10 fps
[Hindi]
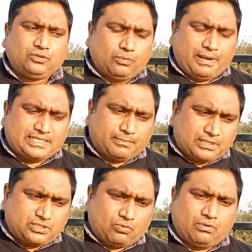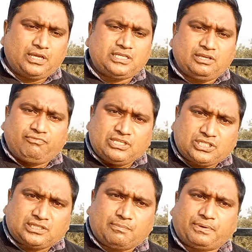तो मैं समझता हूँ इसी
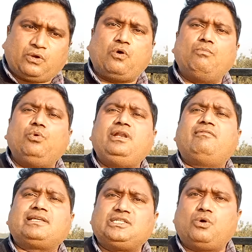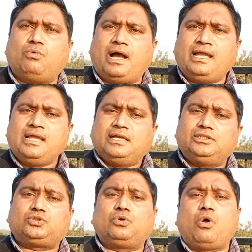वंचित तबके को मूल निवासी को हुआ है
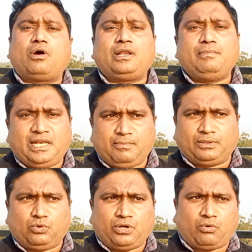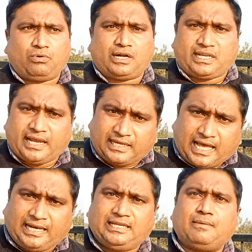जिसको नौकरी मिलनी बंद हो गई और उनका
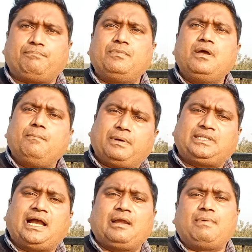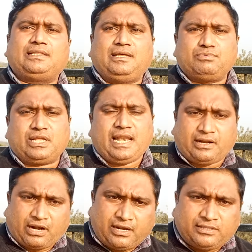ठेकेदारी के प्रथा के माध्यम से
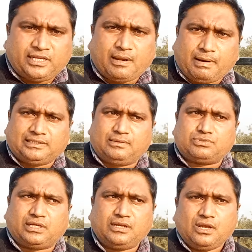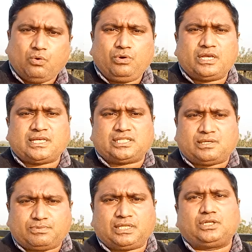लेटरल नीति के माध्यम से उनके साथ
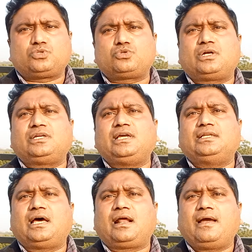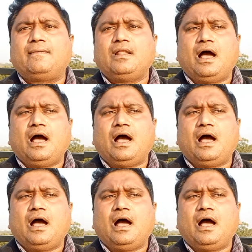सबसे ज्यादा शोषण किया जा रहा है